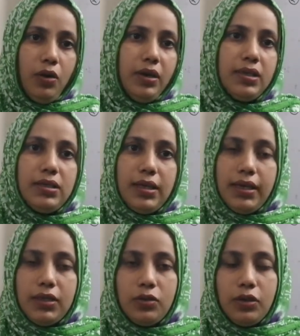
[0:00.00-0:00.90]
ধরনের
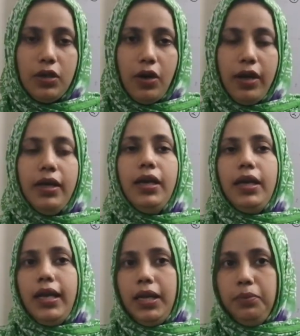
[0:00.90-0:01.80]
শ্রেণী তৈরি হয়
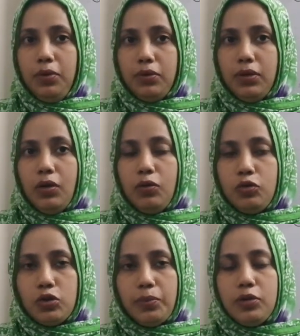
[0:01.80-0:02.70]
এবং
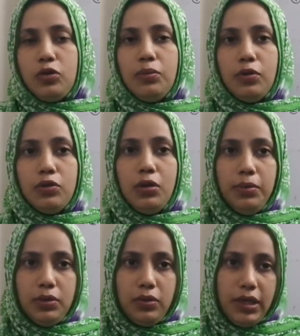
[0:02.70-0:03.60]
উচ্চবিত্ত
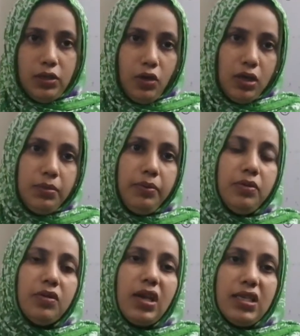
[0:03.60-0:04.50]
মধ্যবিত্ত এই ধরনের
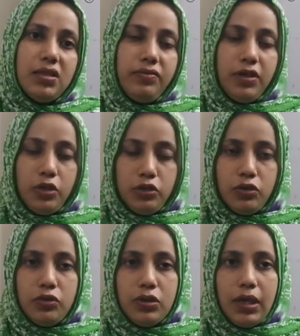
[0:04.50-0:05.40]
বিভিন্ন
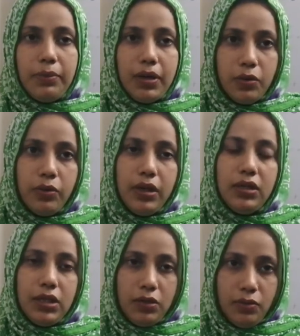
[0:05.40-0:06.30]
ক্লাসিফিকেশন যদি আমরা করি
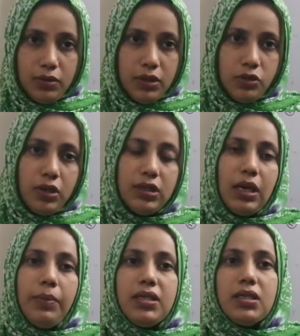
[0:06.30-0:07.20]
সেগুলো সৃষ্টি হয়
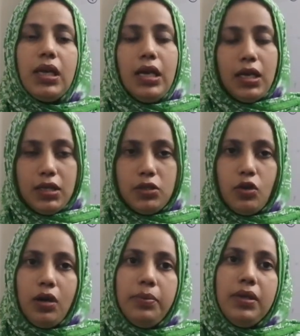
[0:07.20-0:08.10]
সামাজিক
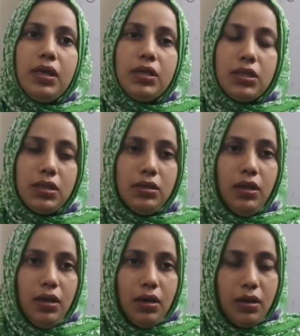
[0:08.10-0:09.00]
স্তর বিন্যাসের
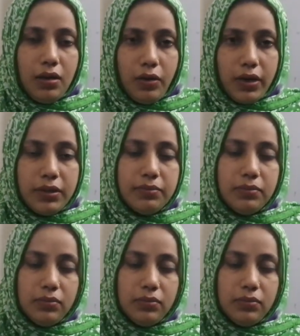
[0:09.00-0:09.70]
অনেক